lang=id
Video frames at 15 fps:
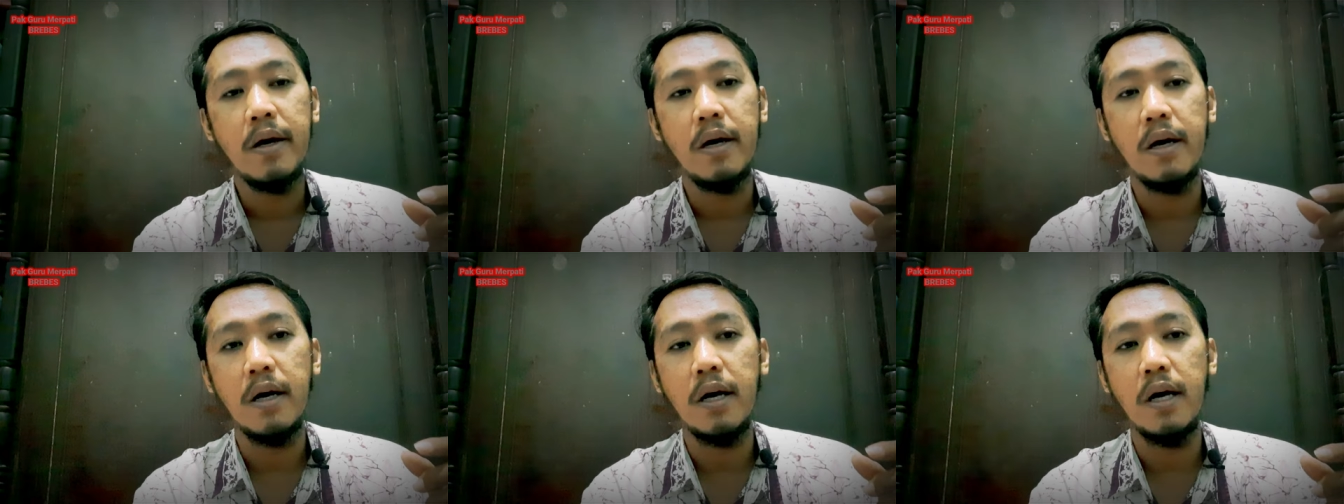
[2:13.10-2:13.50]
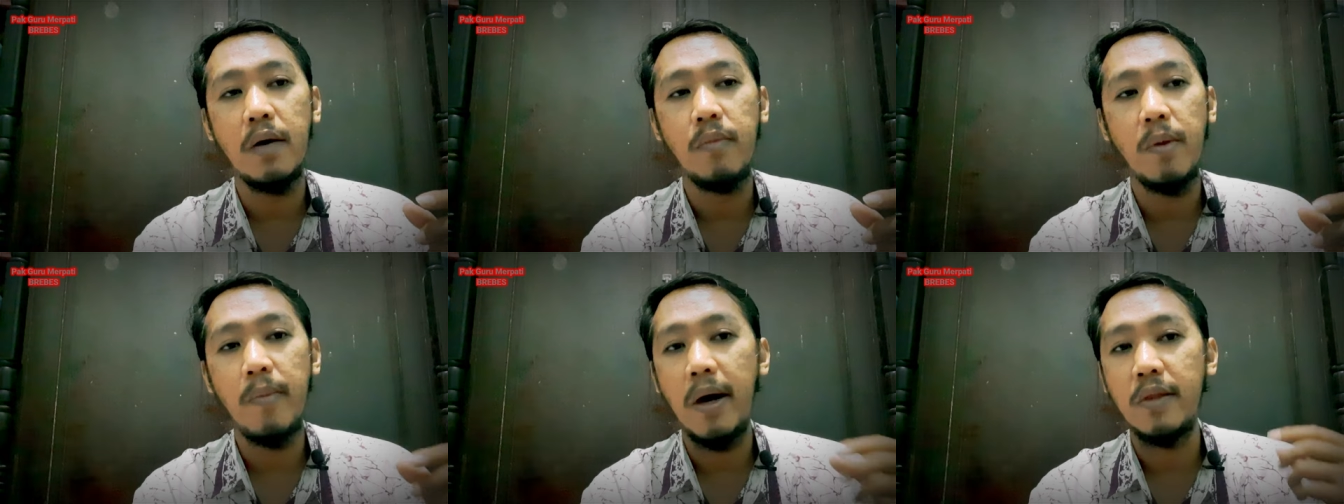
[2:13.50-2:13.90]
e,
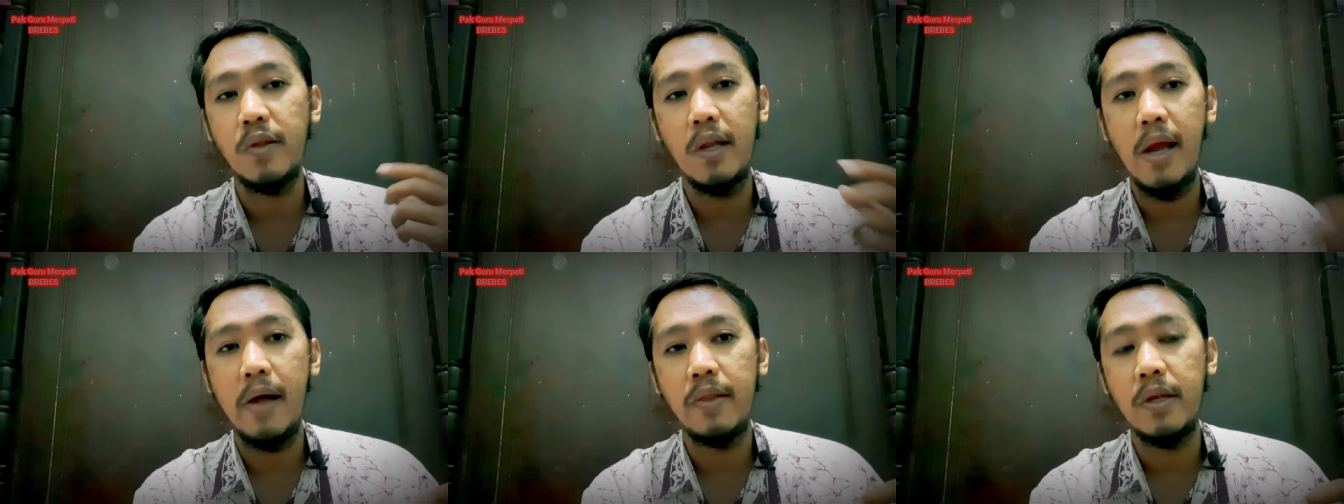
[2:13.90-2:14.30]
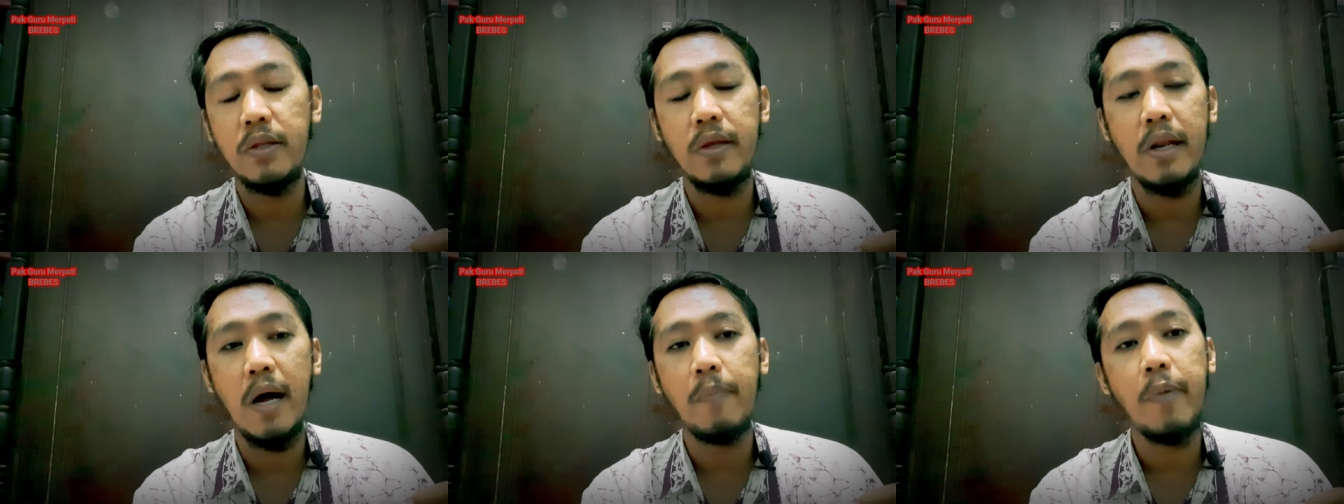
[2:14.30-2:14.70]
memang dilatih
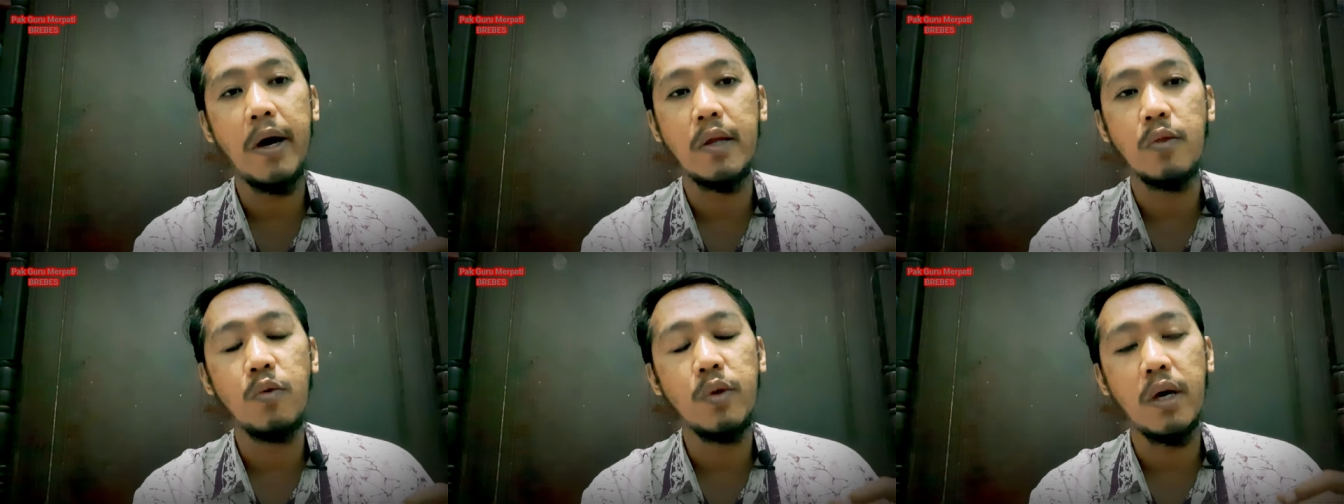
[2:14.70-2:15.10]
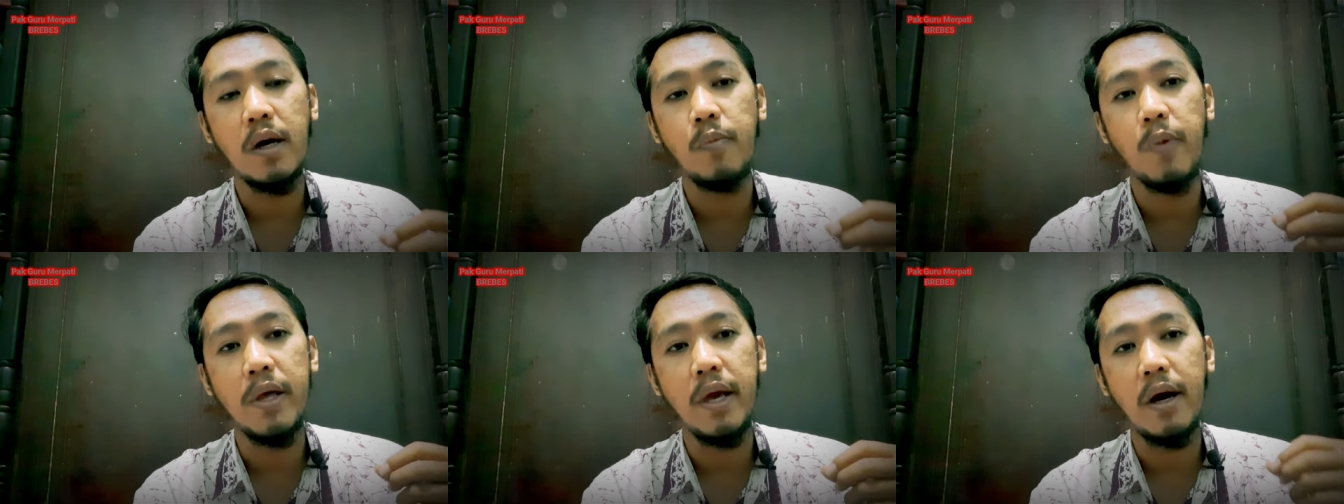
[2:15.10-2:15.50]
di lapak itu ya
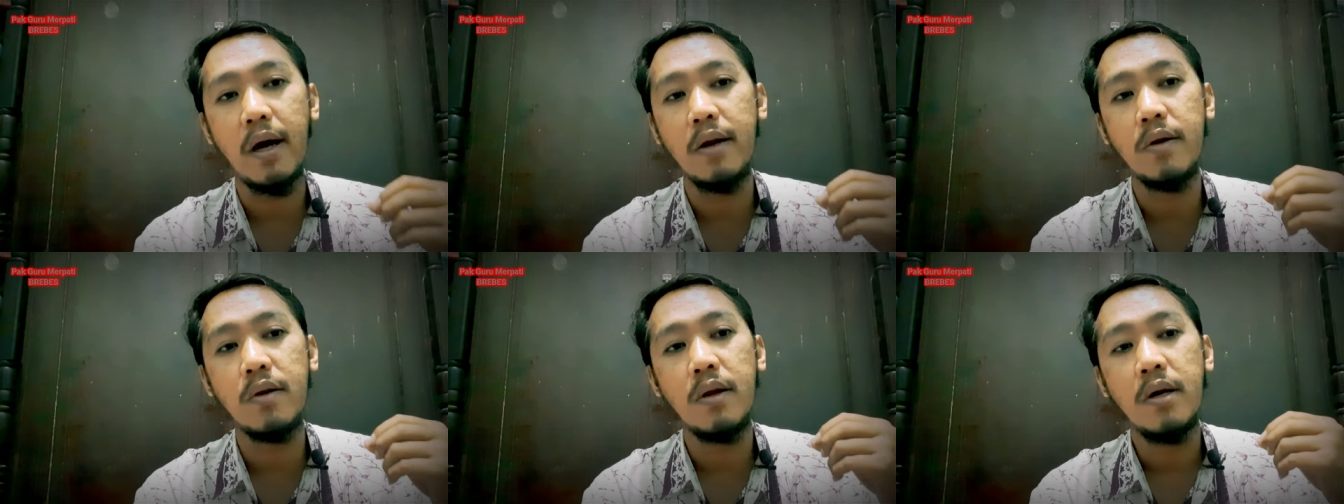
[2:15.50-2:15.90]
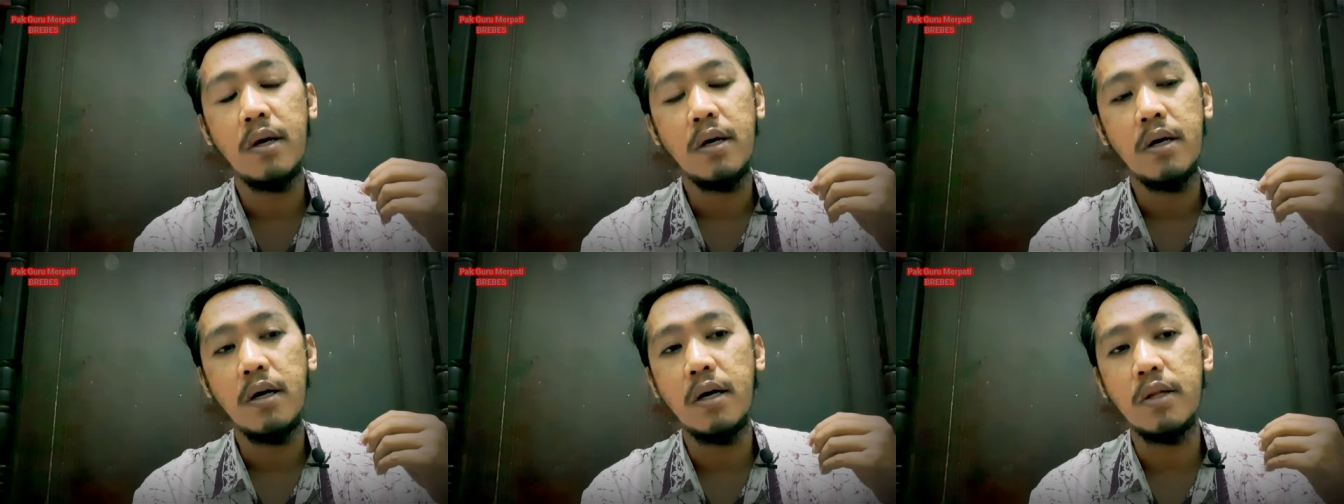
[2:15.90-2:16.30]
kebanyakan
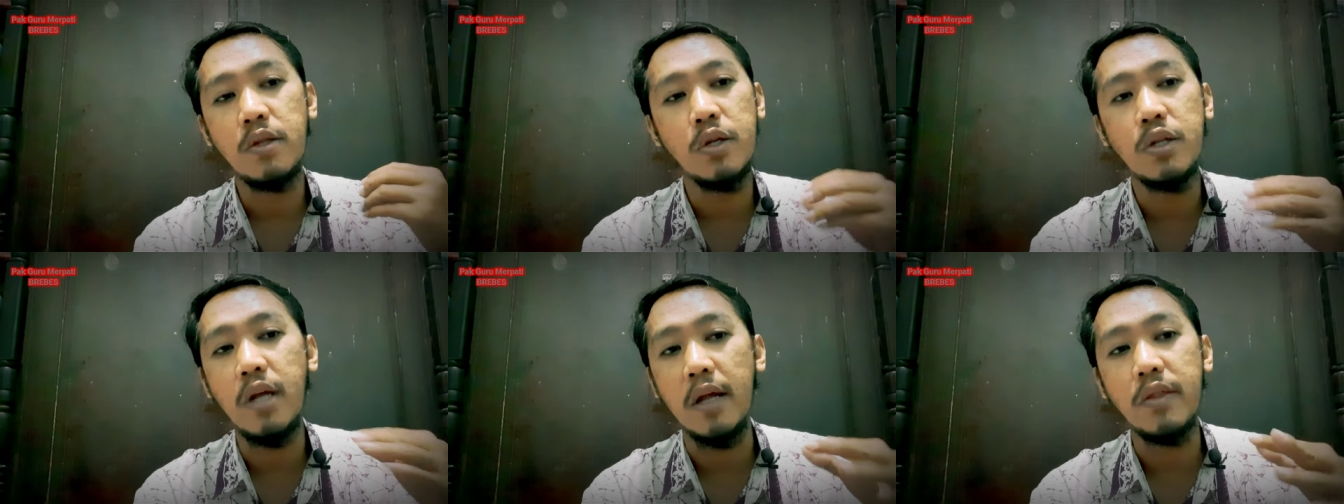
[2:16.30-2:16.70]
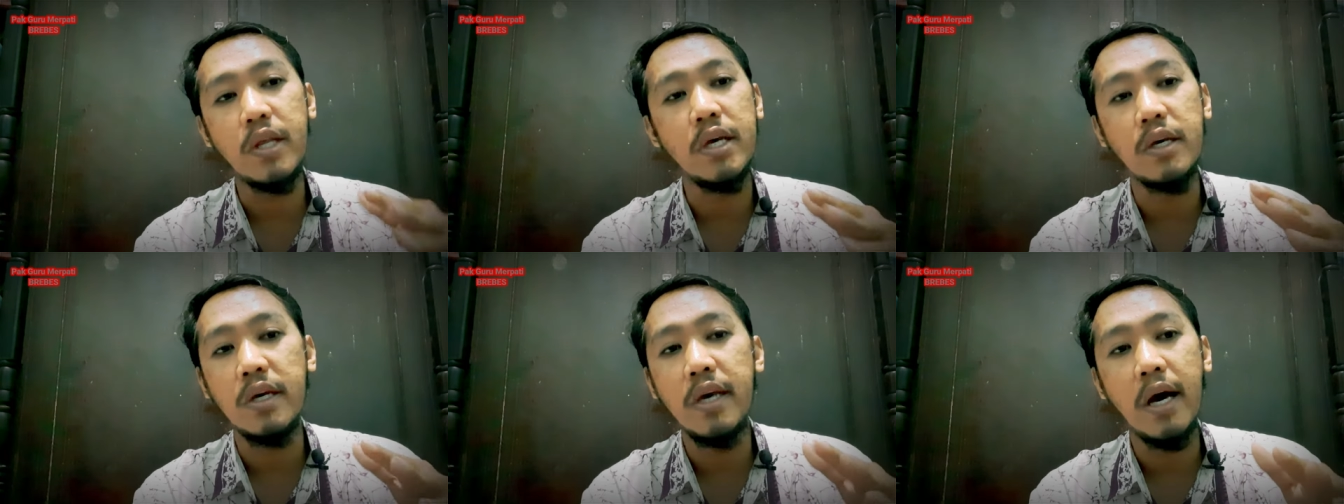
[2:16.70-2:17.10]
e, tidak
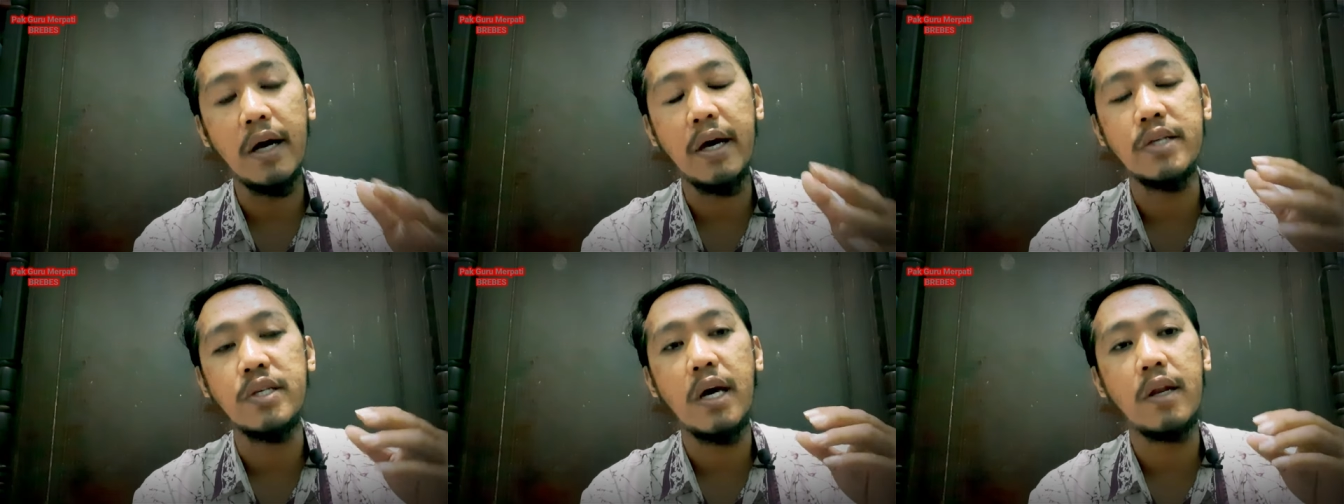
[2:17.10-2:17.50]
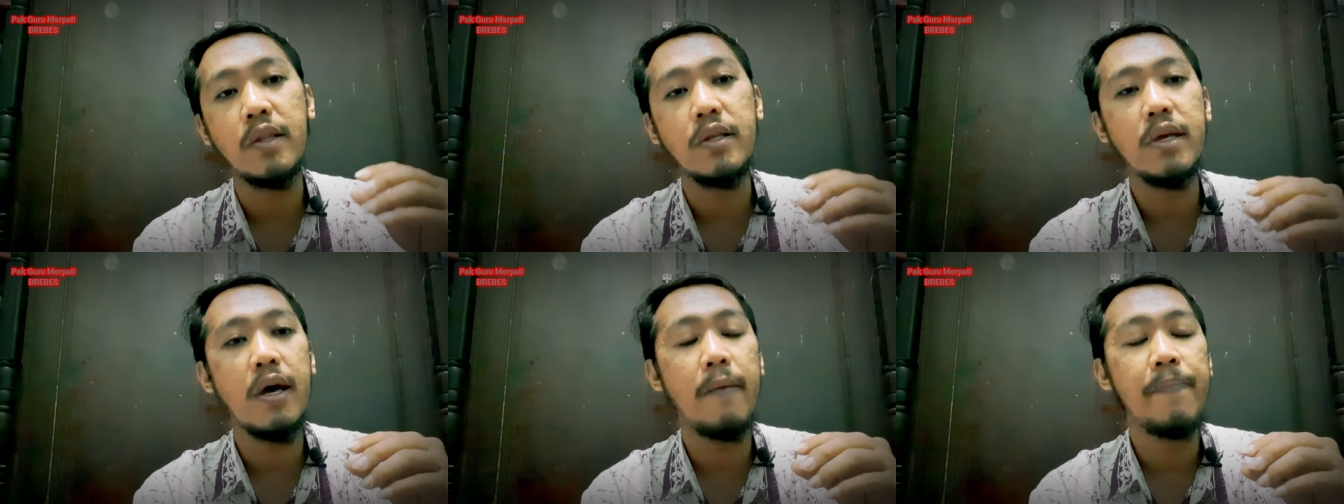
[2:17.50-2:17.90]
tinggi ya guys
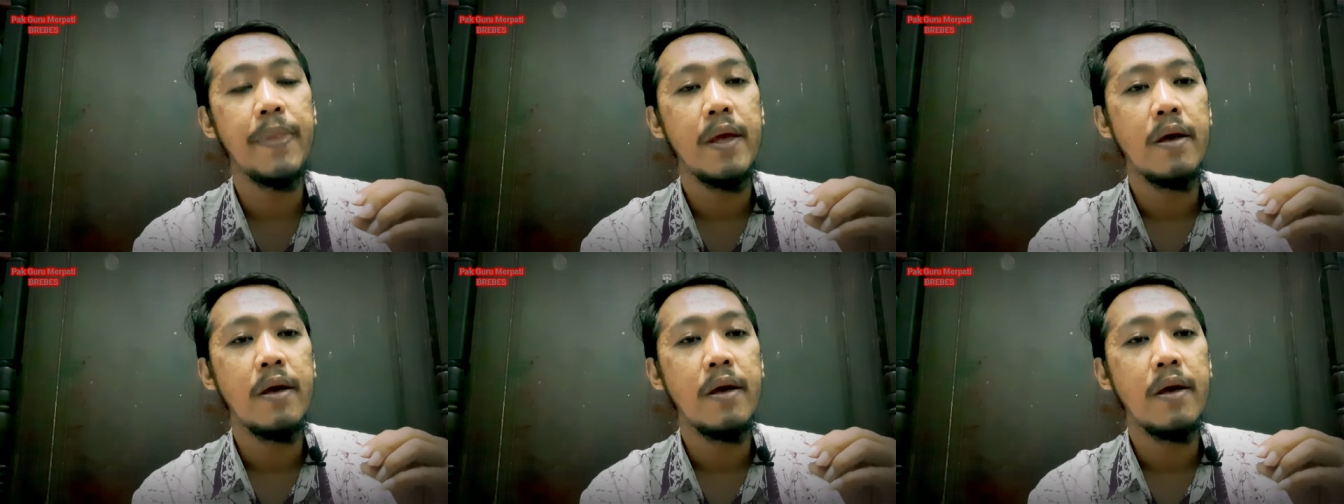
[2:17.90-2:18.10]
artinya